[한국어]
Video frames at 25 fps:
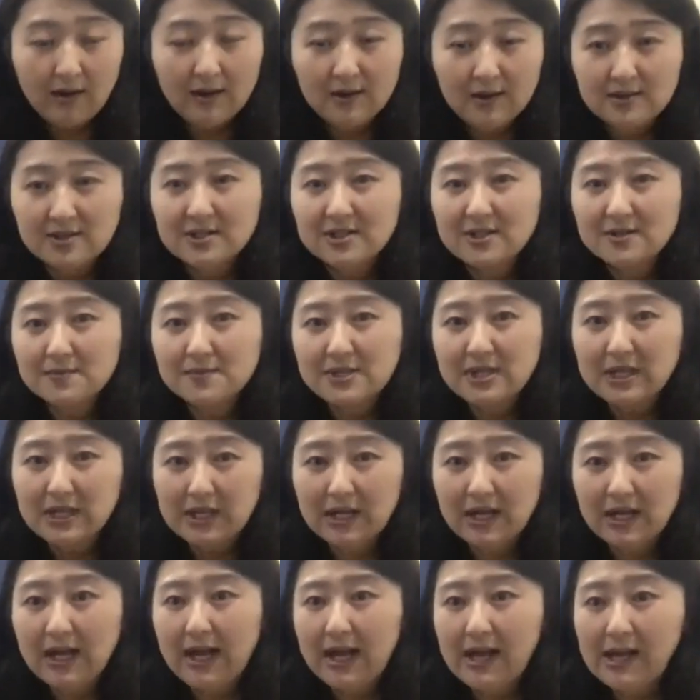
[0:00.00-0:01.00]
지금
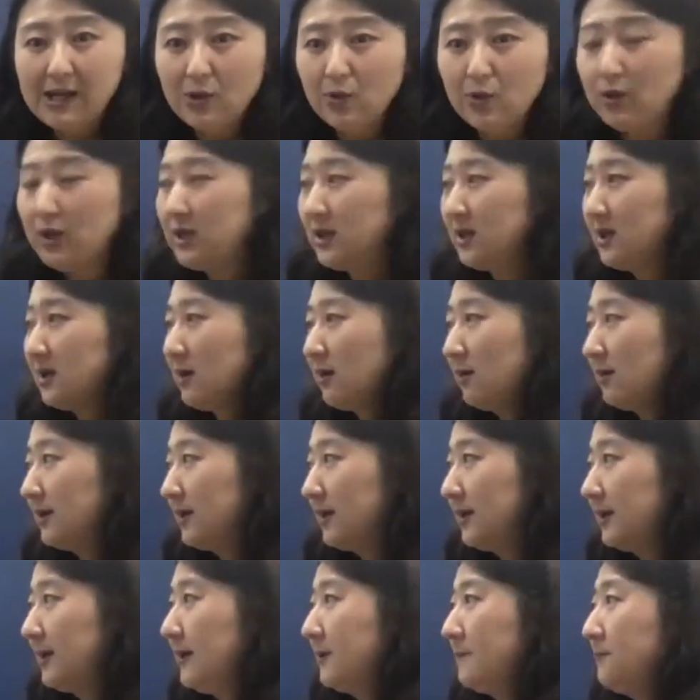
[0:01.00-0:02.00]
제가 알고 있는
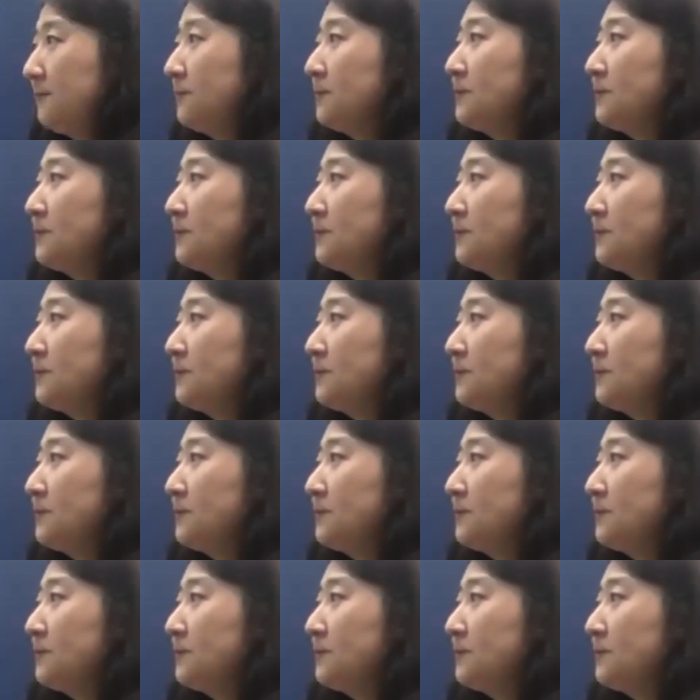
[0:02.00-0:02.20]
거는